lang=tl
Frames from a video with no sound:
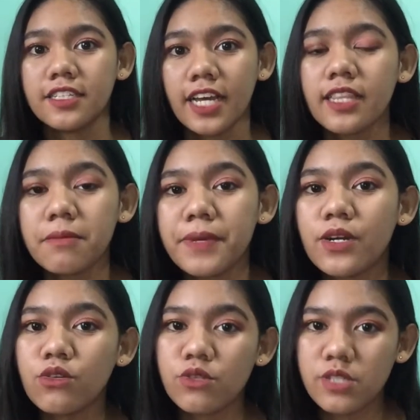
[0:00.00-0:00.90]
Yan ang
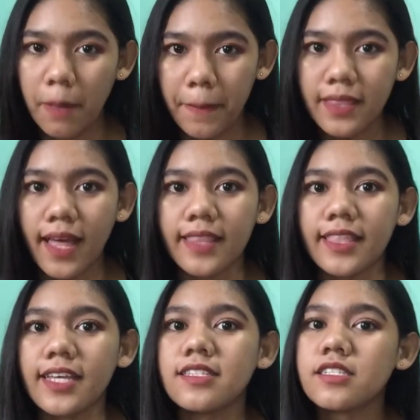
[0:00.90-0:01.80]
pag-uusapan
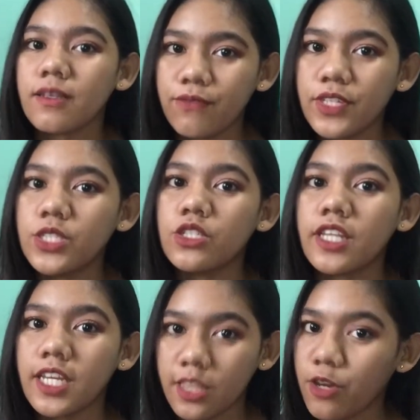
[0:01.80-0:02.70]
natin sa video
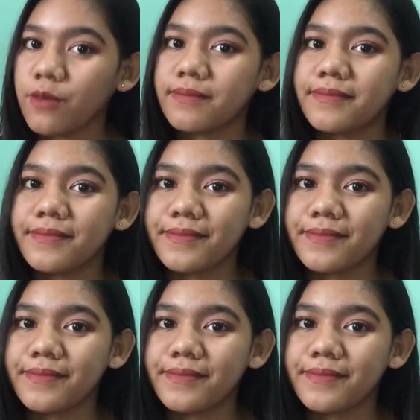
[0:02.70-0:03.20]
na ito.